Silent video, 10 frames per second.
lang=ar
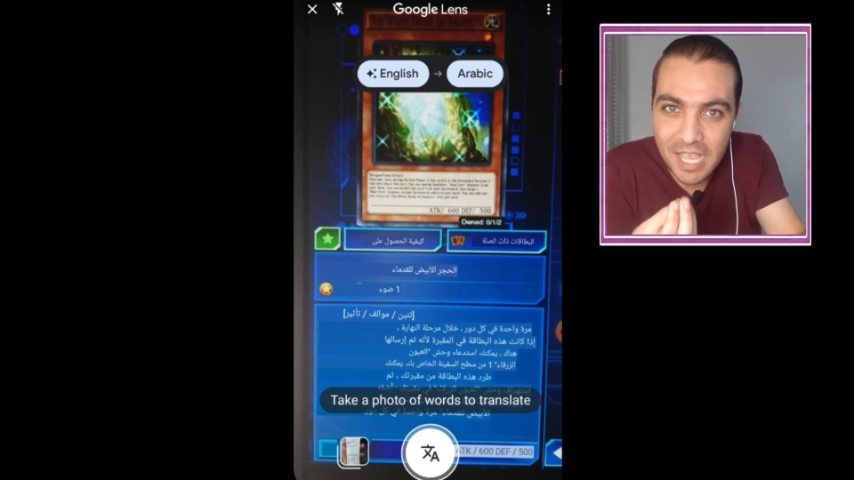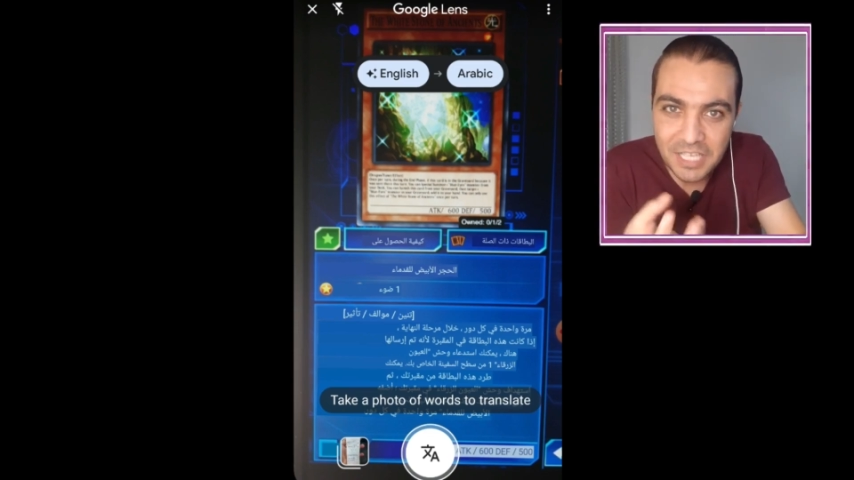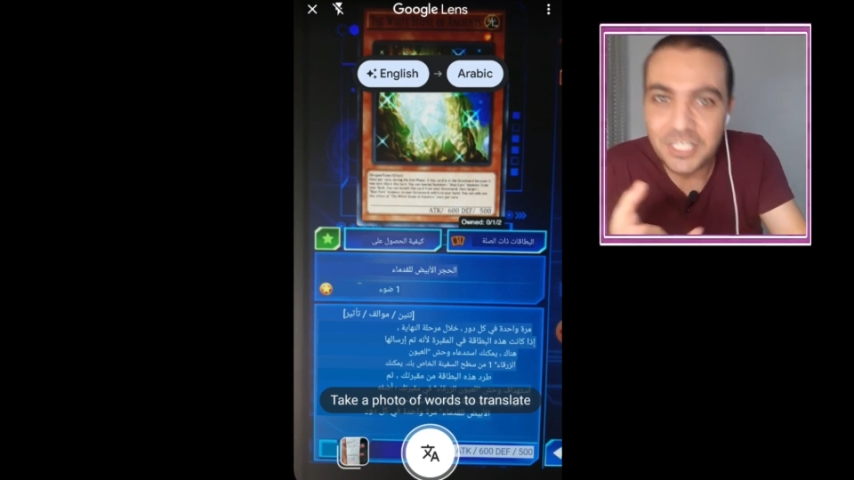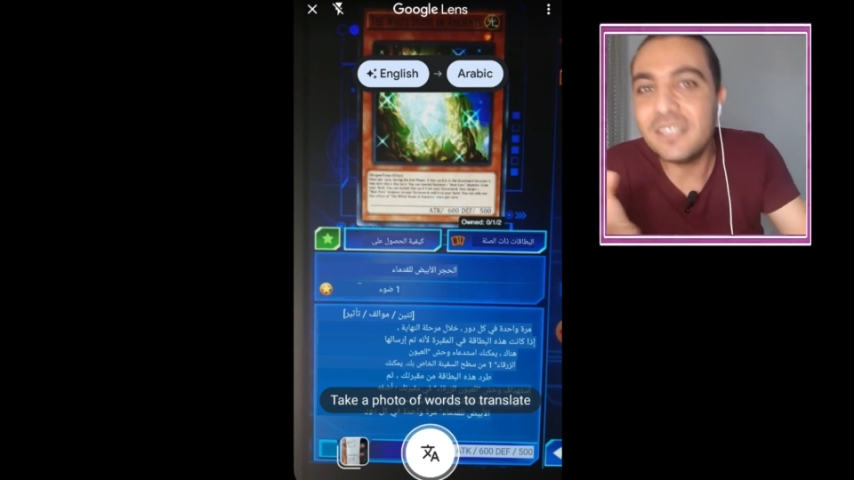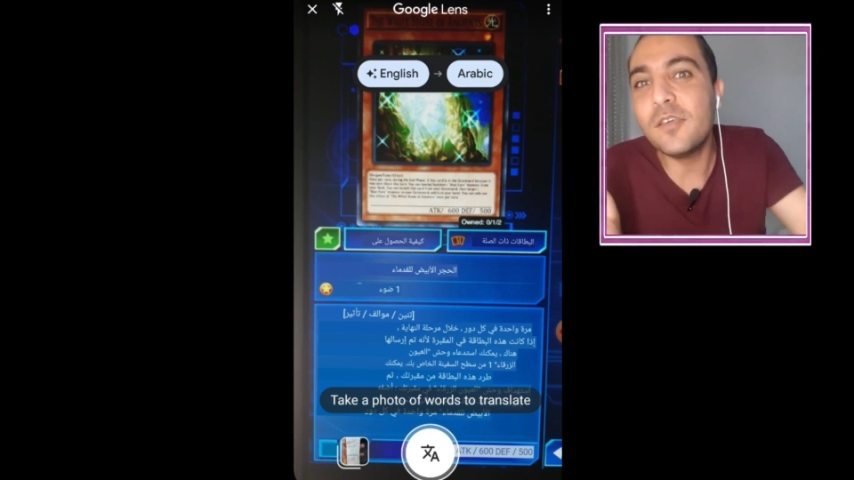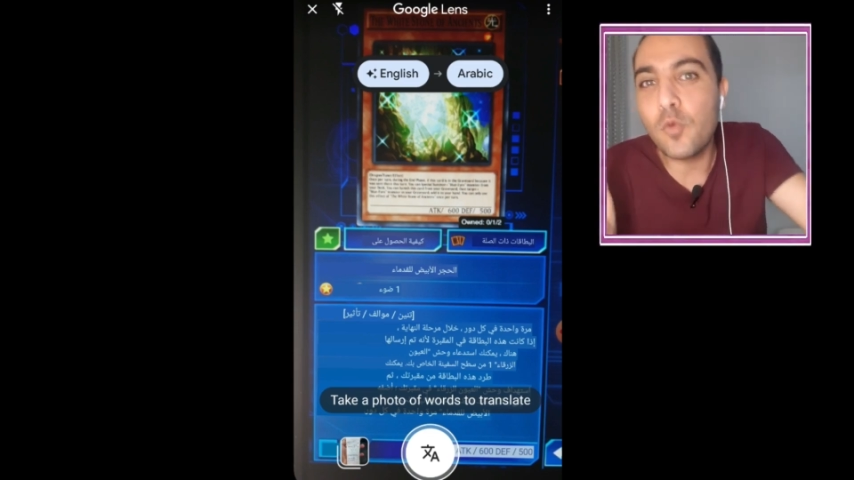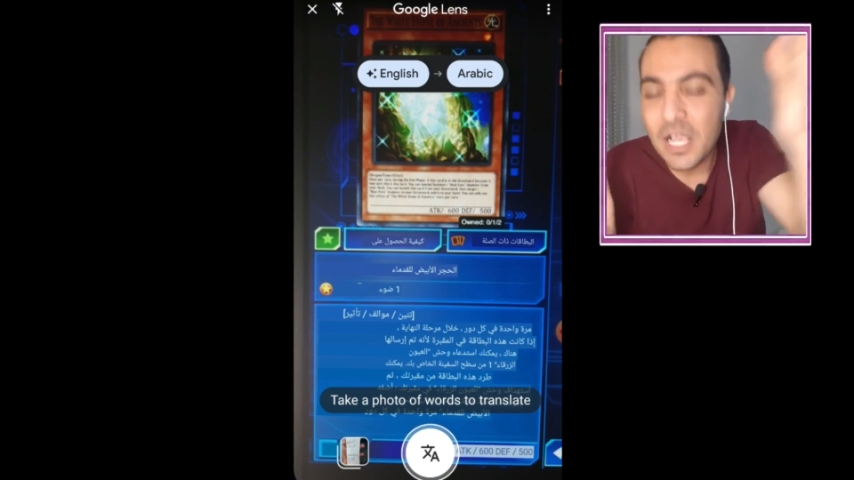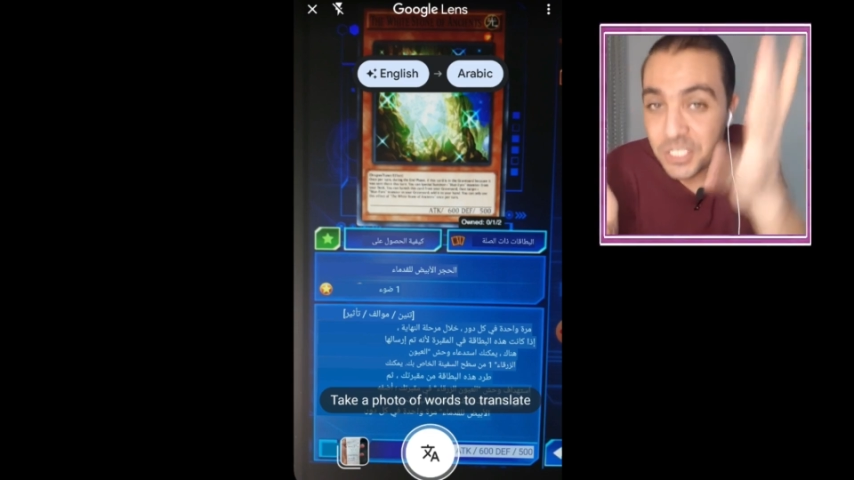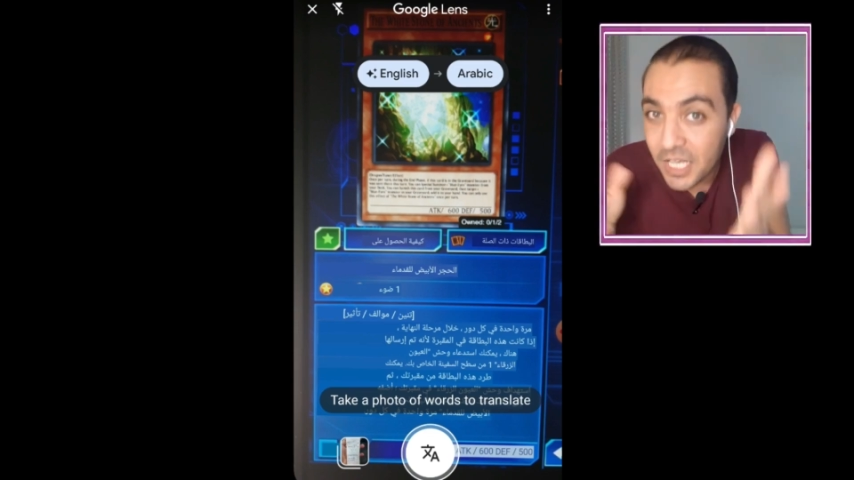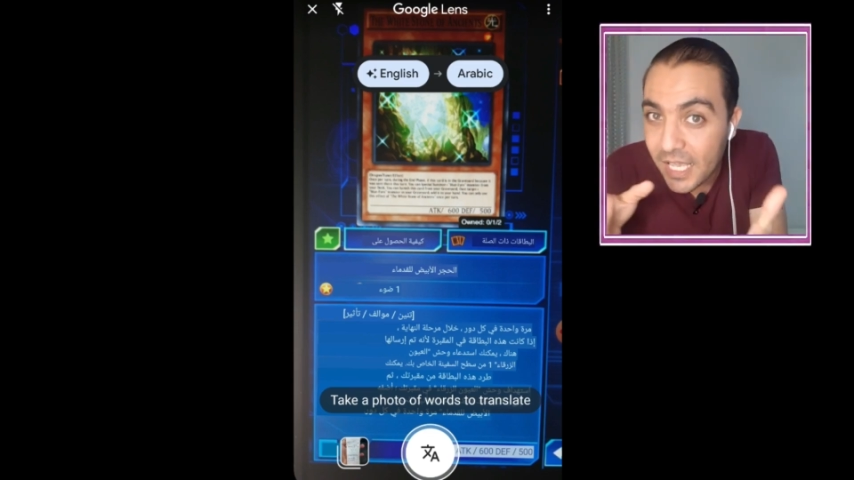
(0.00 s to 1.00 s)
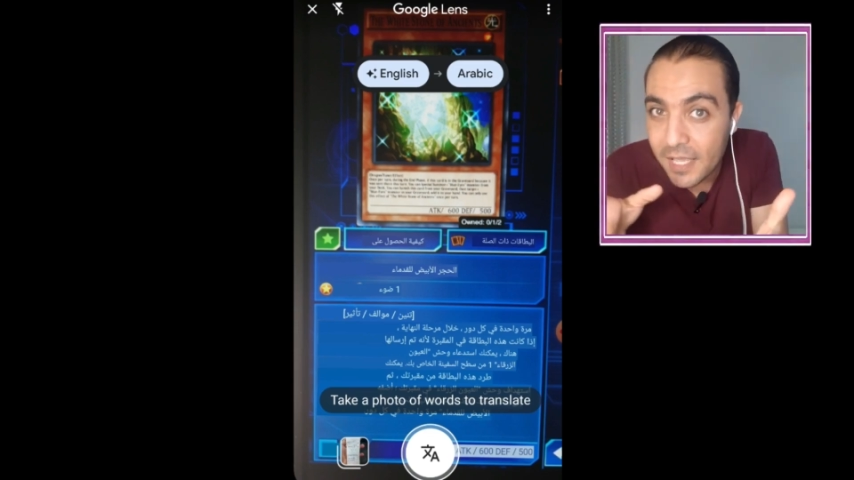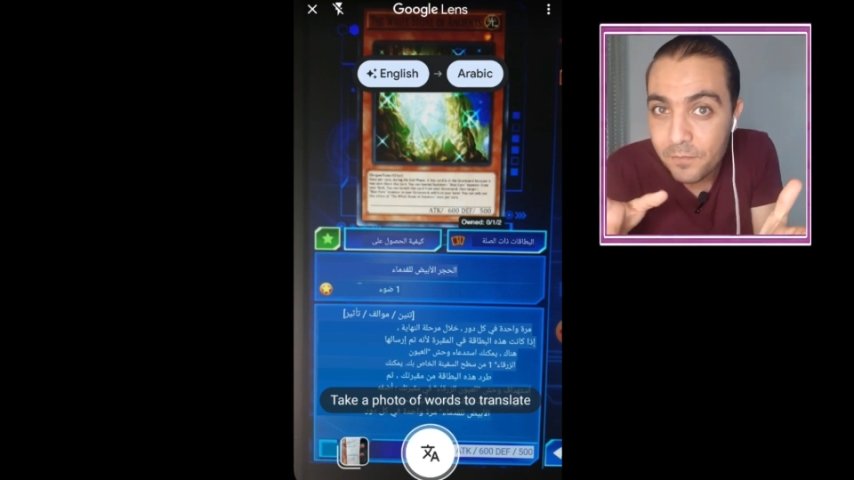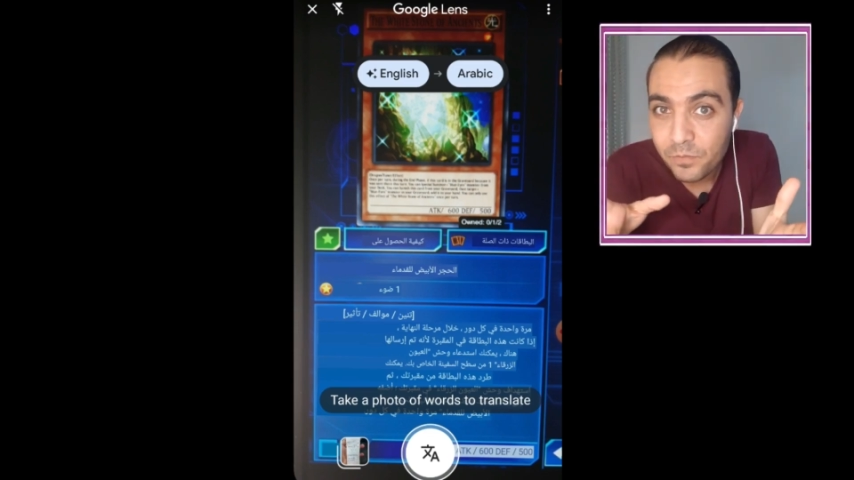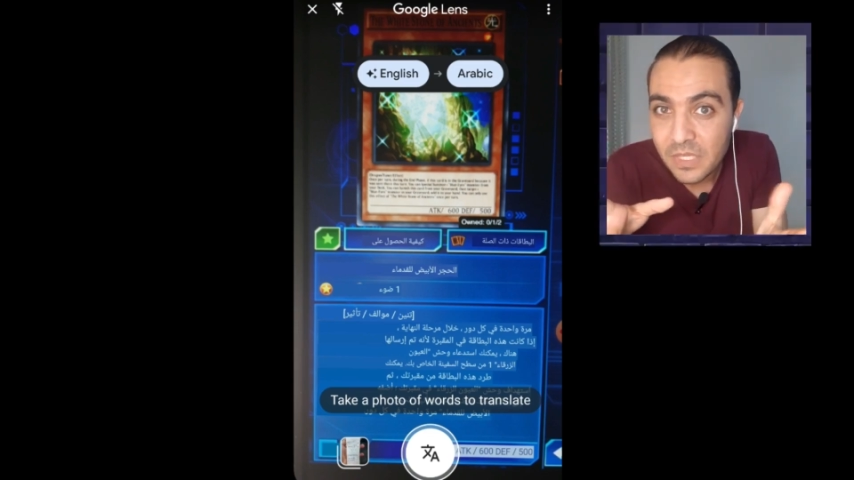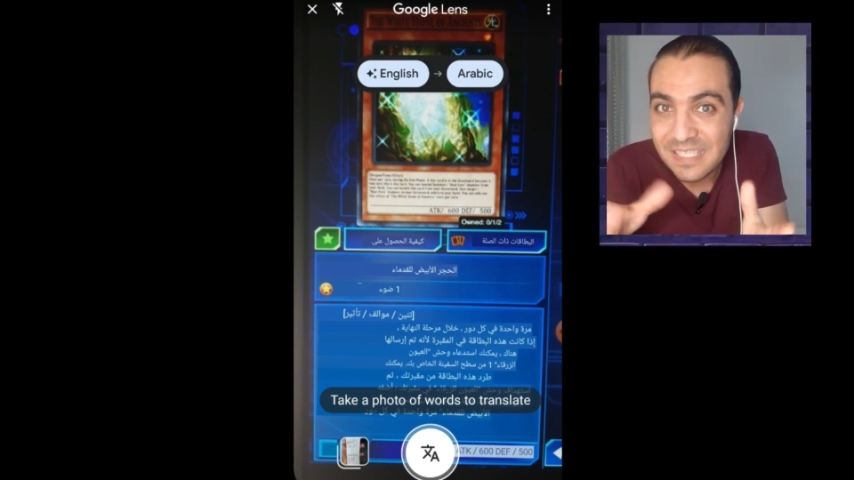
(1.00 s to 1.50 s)
عشان يديك وحش ايه
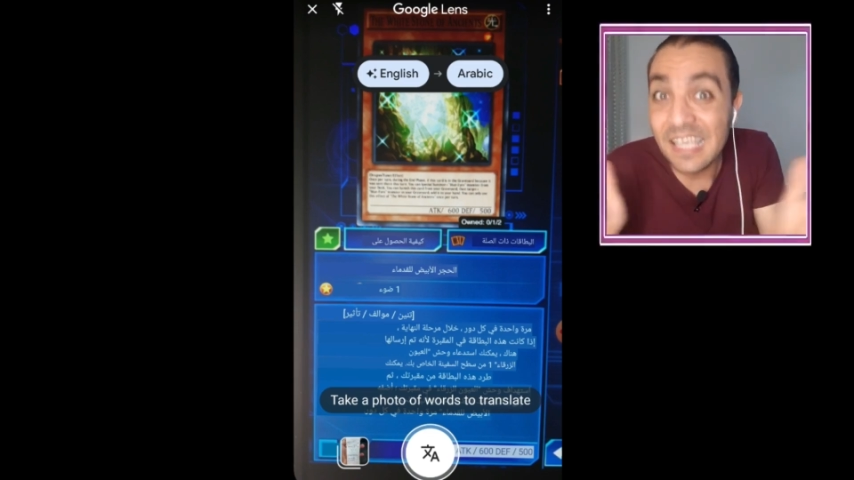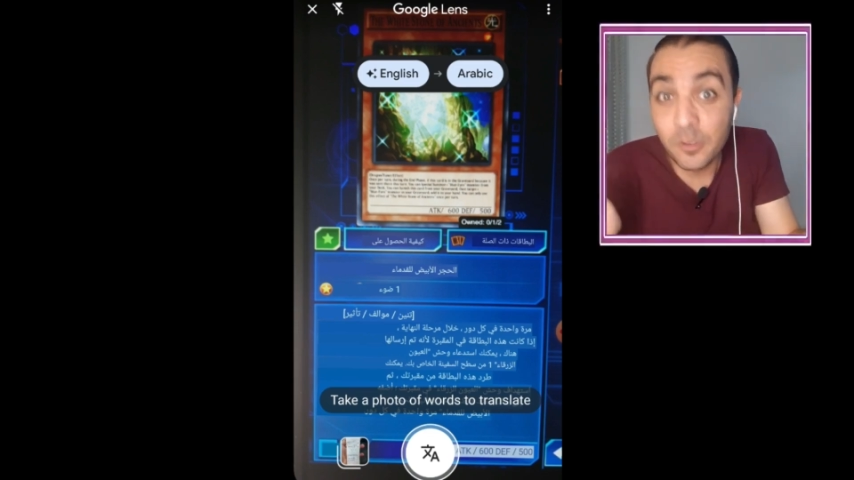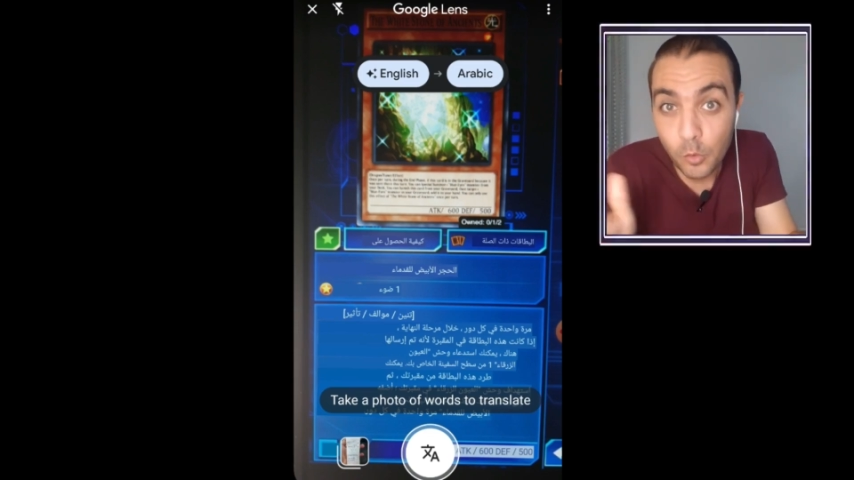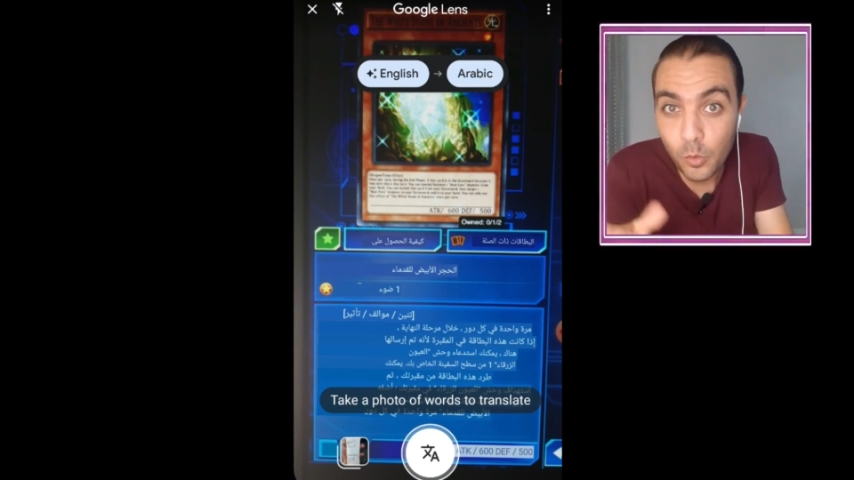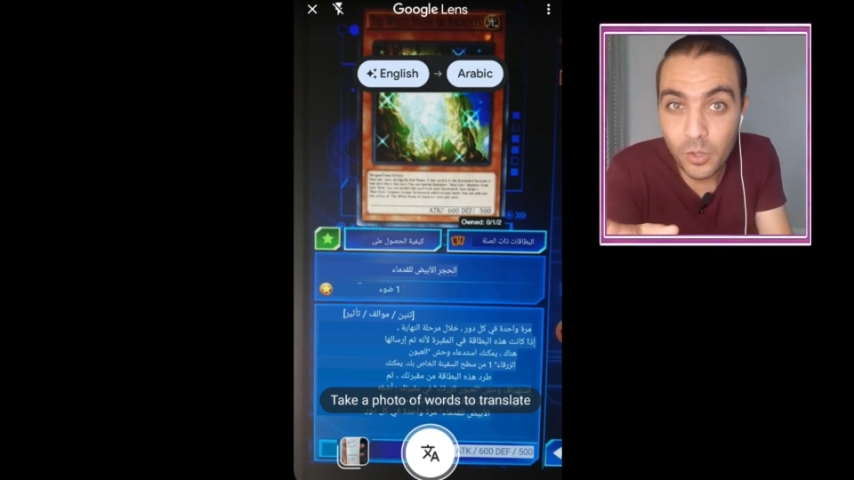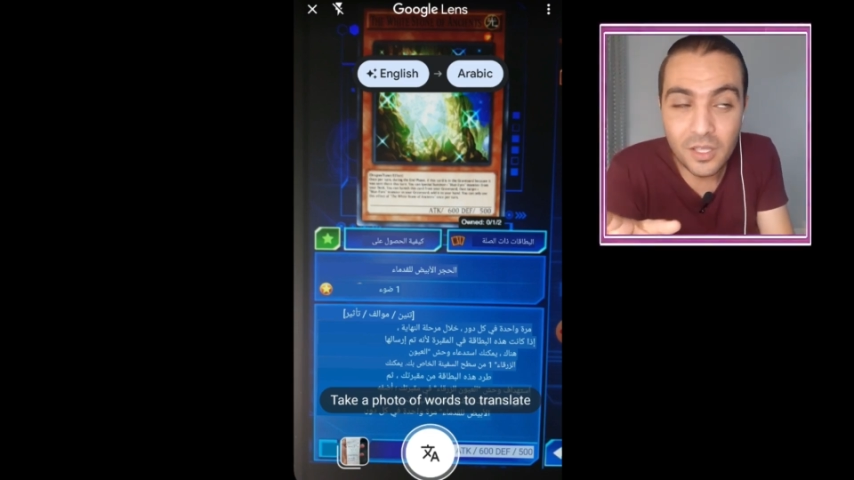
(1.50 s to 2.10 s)
سينكرو